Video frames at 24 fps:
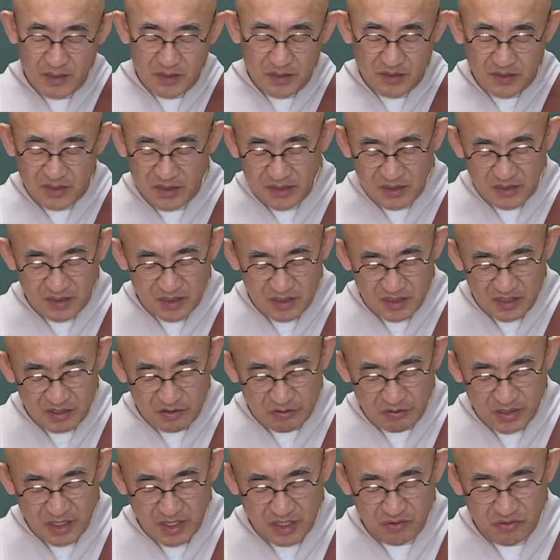시신
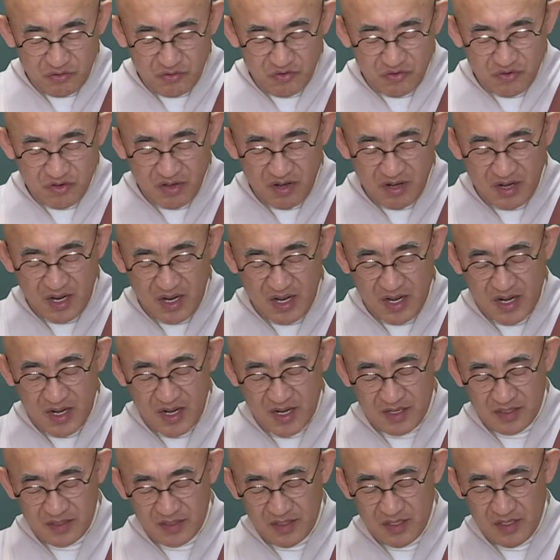이게
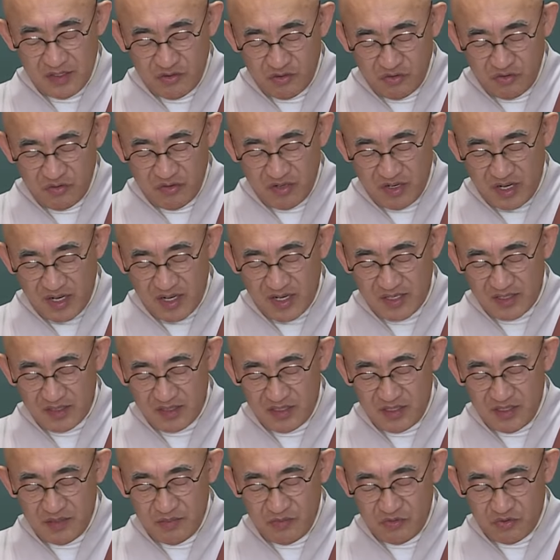유여아한 유여한
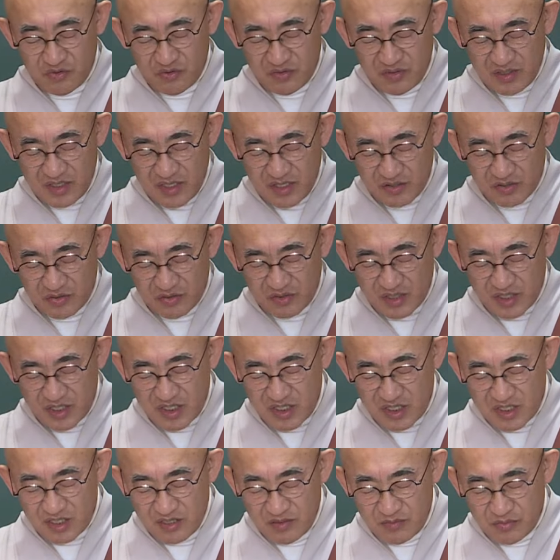임준대수
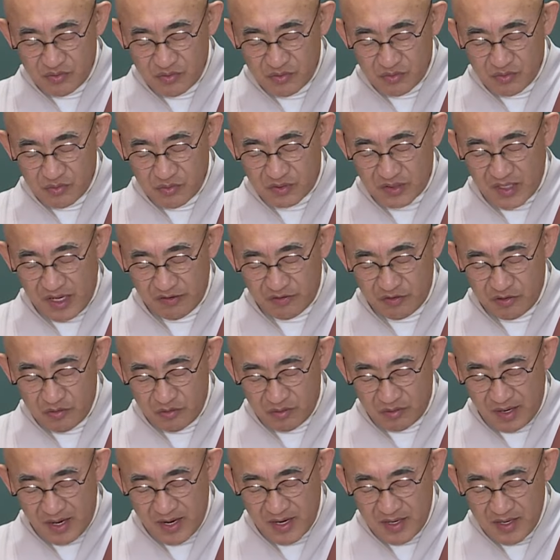시신불구
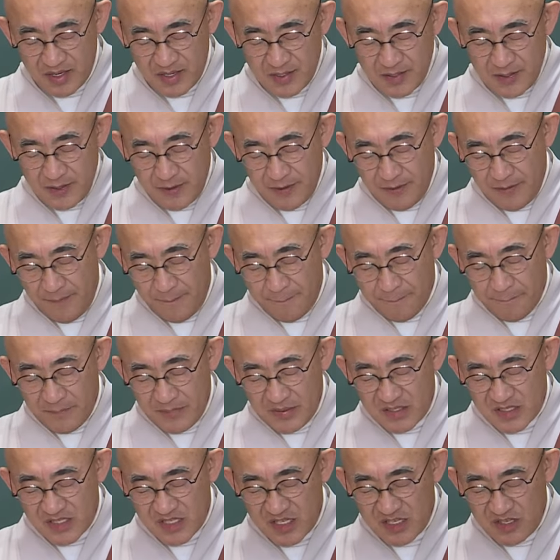당유호랑
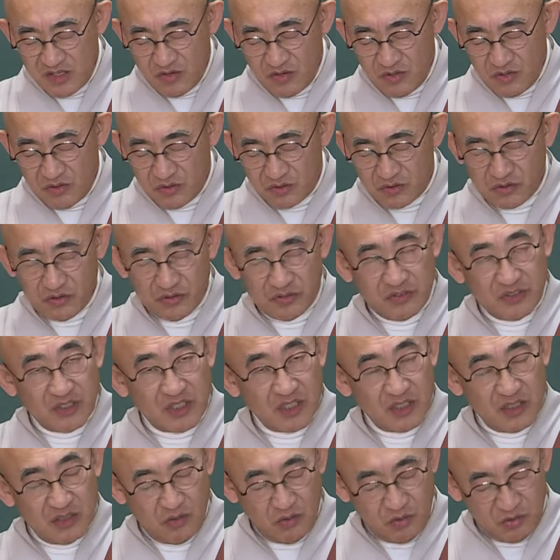치효
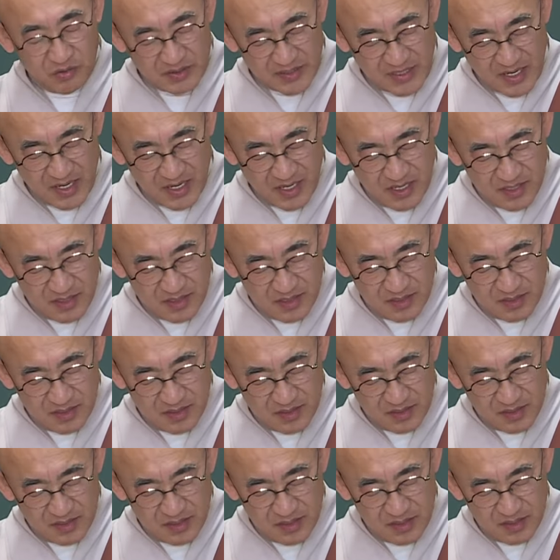조치 오작
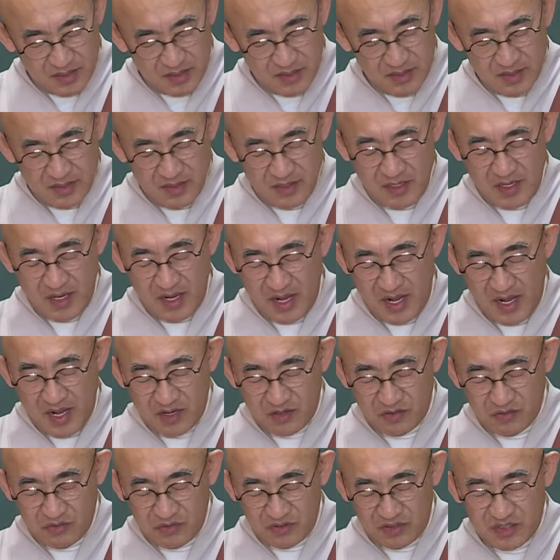
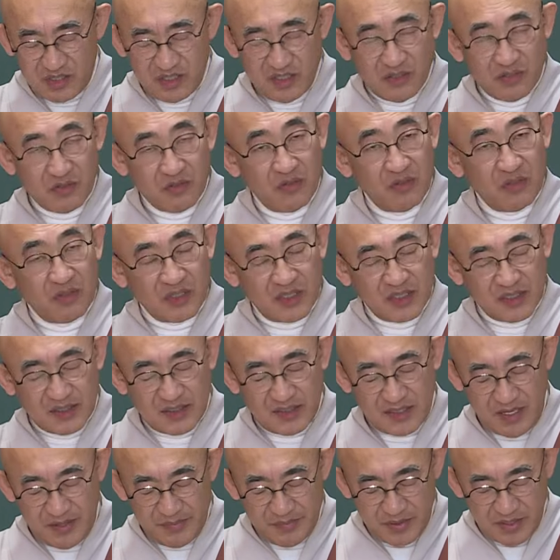아구 치소
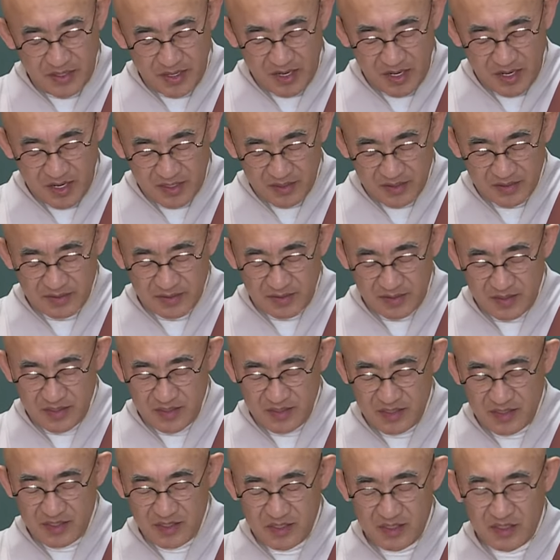식담이라
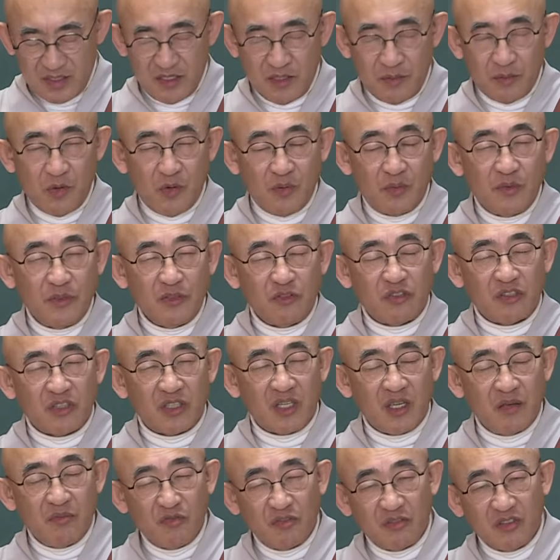그어요이 몸은
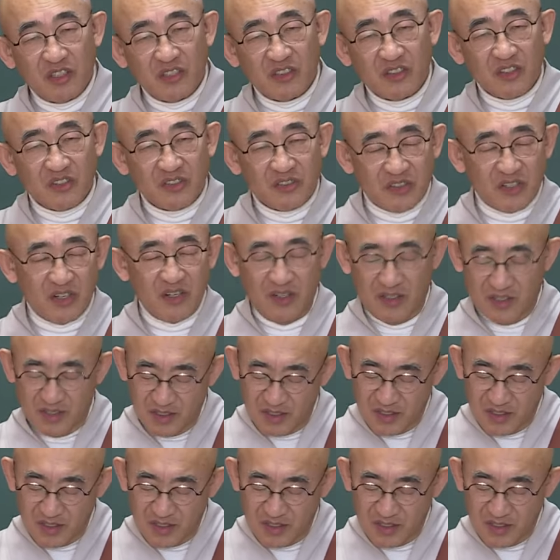쉽게 무너져서